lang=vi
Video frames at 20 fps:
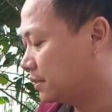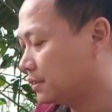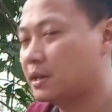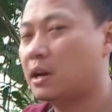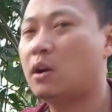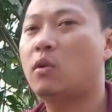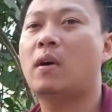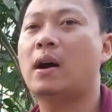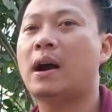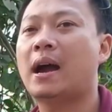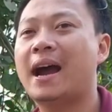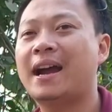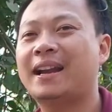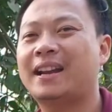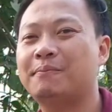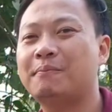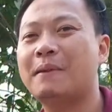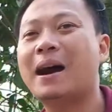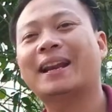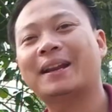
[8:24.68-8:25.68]
sau khoảng 2
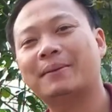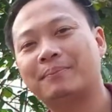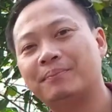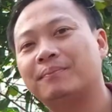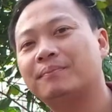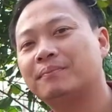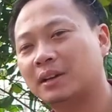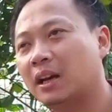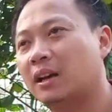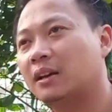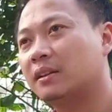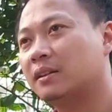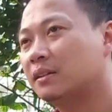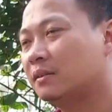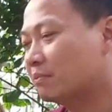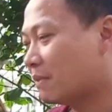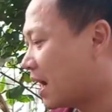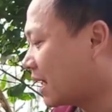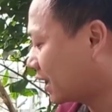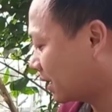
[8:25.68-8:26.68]
đến 3 năm à,
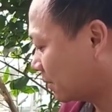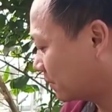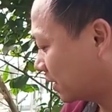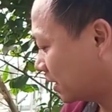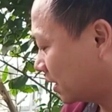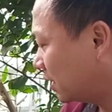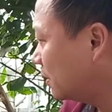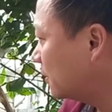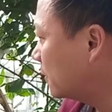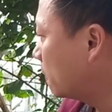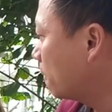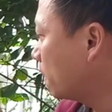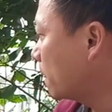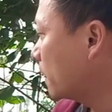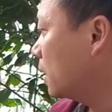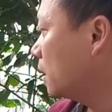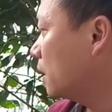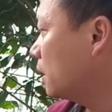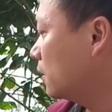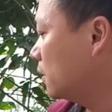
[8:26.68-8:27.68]
3 năm rồi đấy
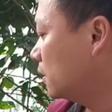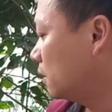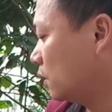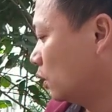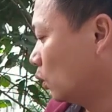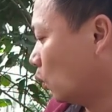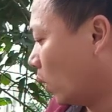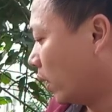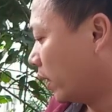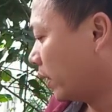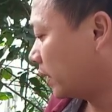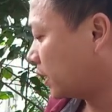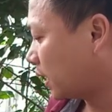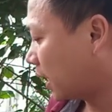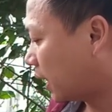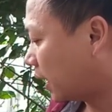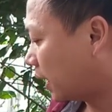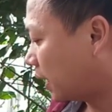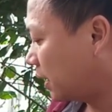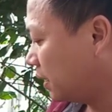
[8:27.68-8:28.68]
nuôi à,
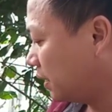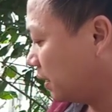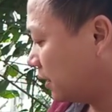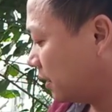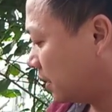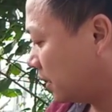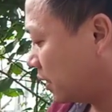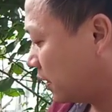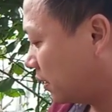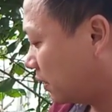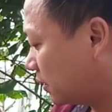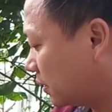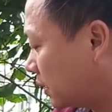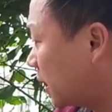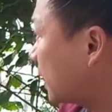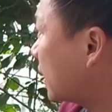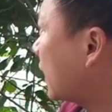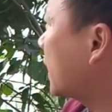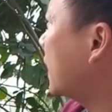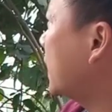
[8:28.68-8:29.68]
cái
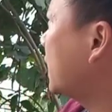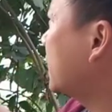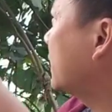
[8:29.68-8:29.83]
cái cái